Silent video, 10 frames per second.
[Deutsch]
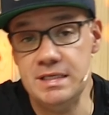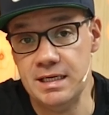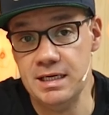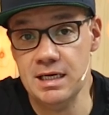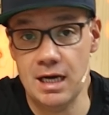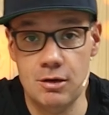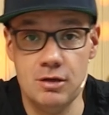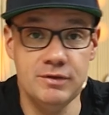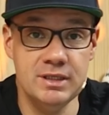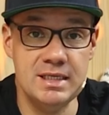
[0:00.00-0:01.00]
Ich gehe
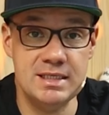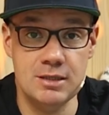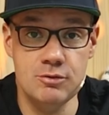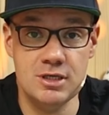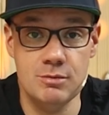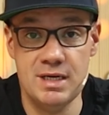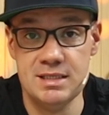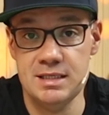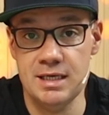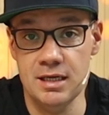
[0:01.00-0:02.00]
auch wirklich
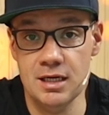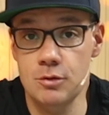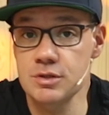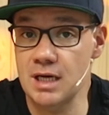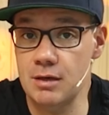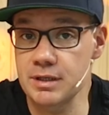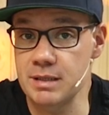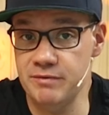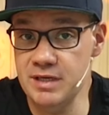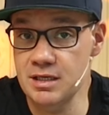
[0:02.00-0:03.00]
sausaumäßig gern raus, auch
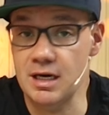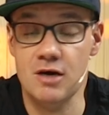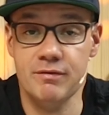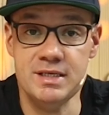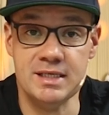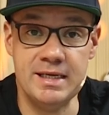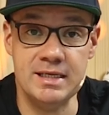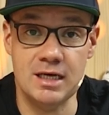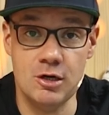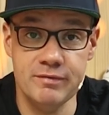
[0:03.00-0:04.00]
im Winter, auch wenn es
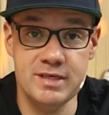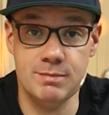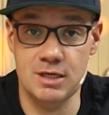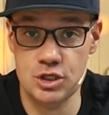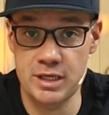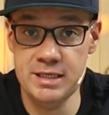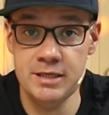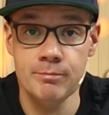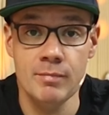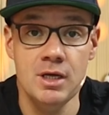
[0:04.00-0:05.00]
regnet, auch wenn es mal schneit
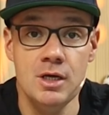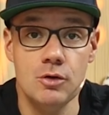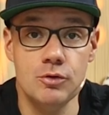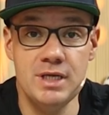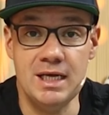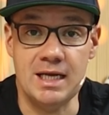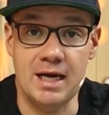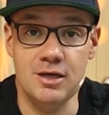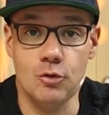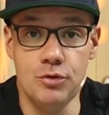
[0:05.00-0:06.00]
und eine
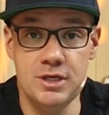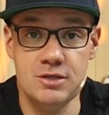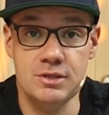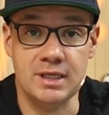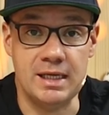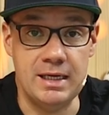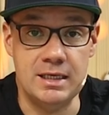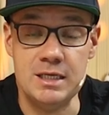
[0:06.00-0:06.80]
kleine Runde zu drehen.